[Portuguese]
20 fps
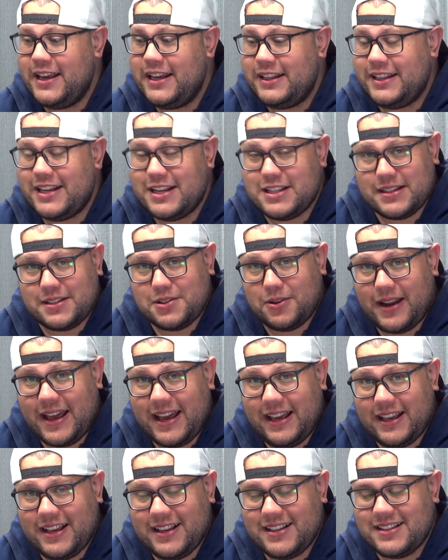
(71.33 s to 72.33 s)
Deixa seu
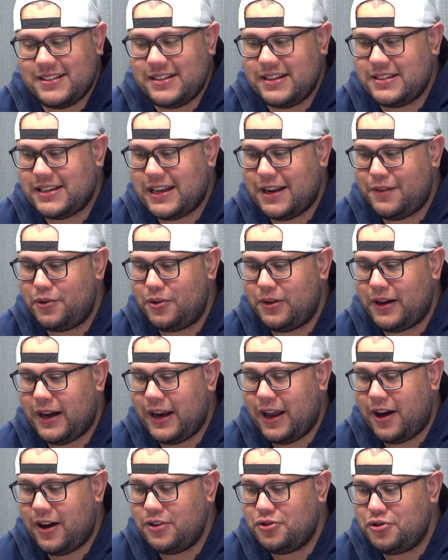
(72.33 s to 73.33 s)
like, se inscreve no
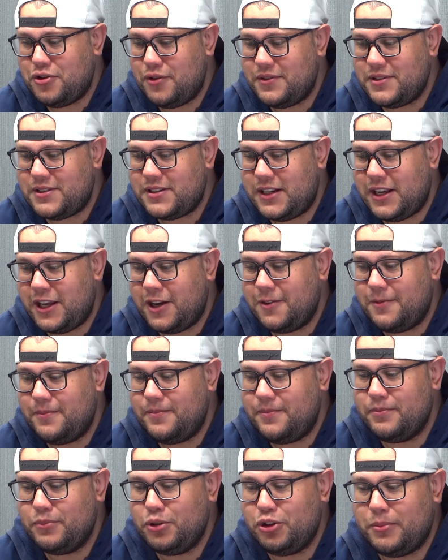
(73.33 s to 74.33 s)
canal, ativa o sininho.
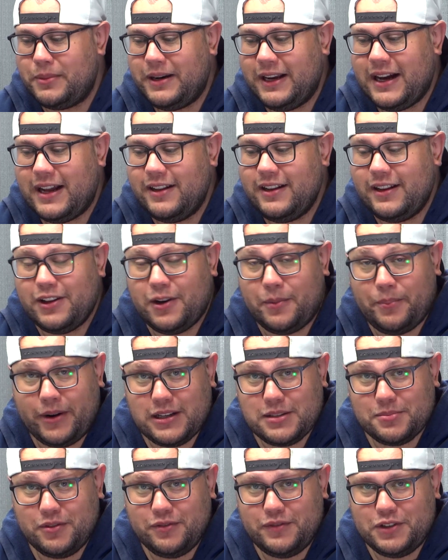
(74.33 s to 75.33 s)
Muito obrigado e até um
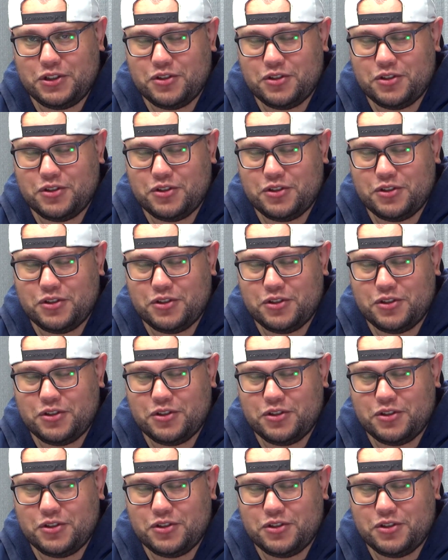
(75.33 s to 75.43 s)
próximo vídeo.